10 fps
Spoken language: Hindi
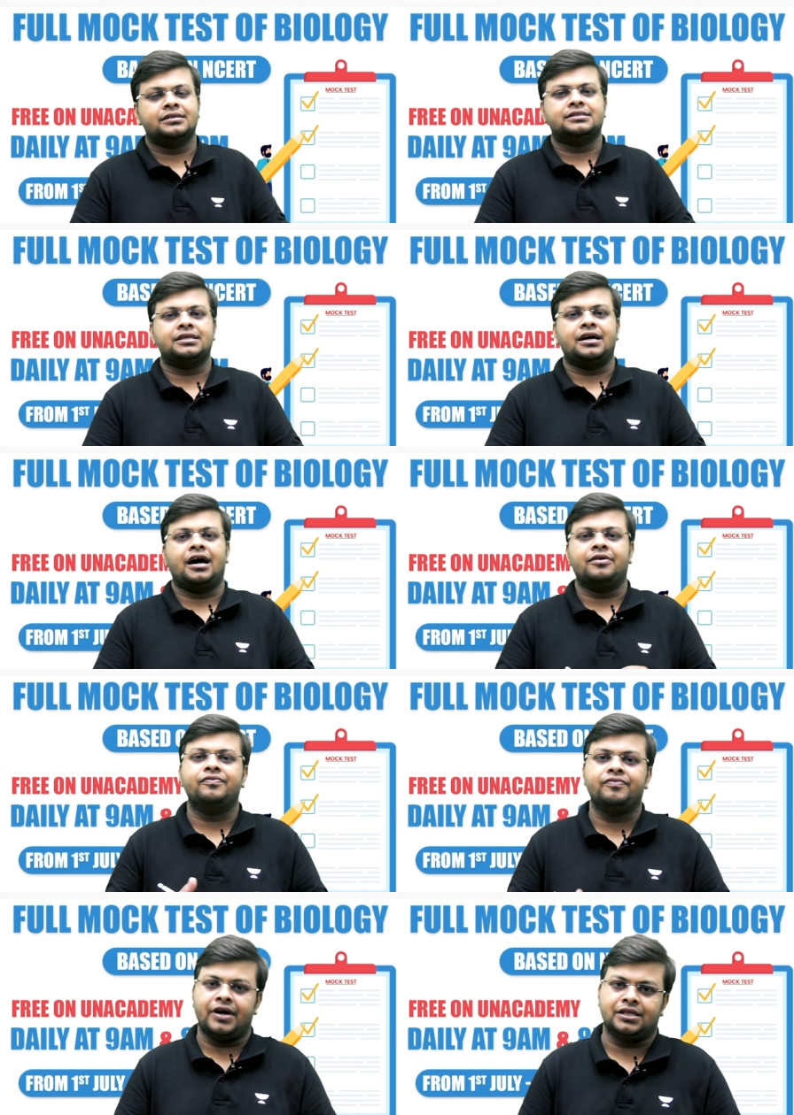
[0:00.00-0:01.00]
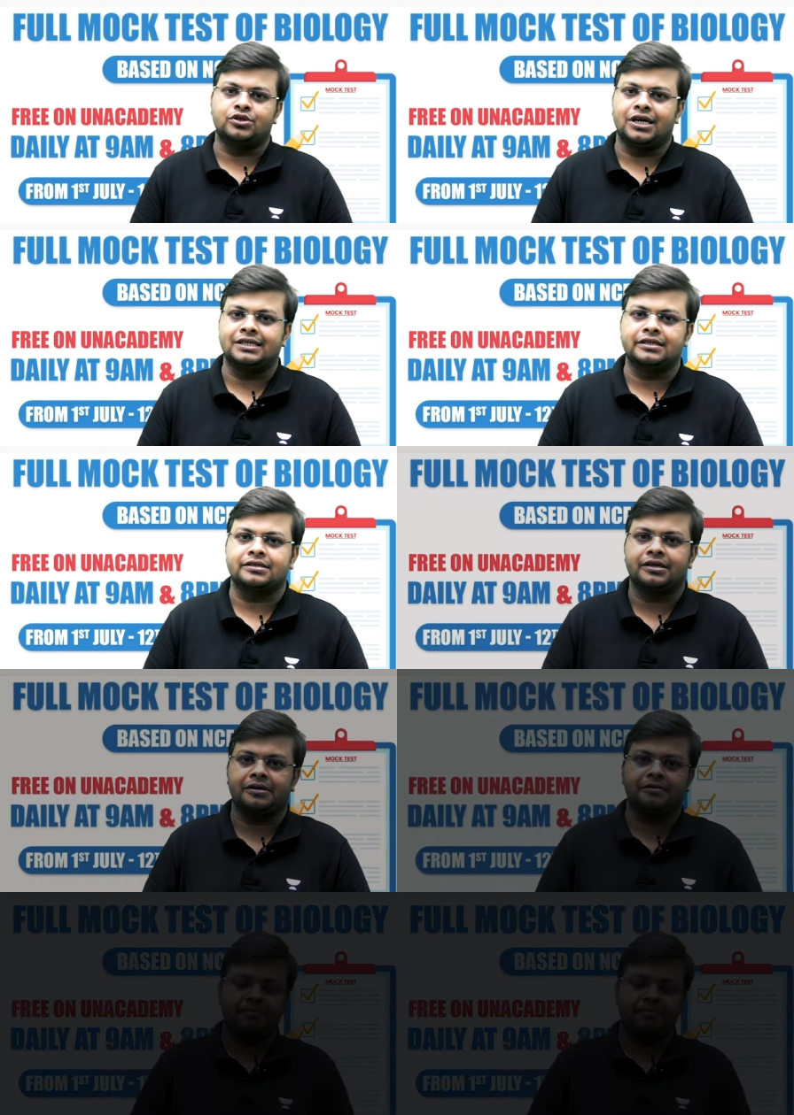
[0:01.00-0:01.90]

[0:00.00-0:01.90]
इससे आप फ़ायदा उठा सकते हैं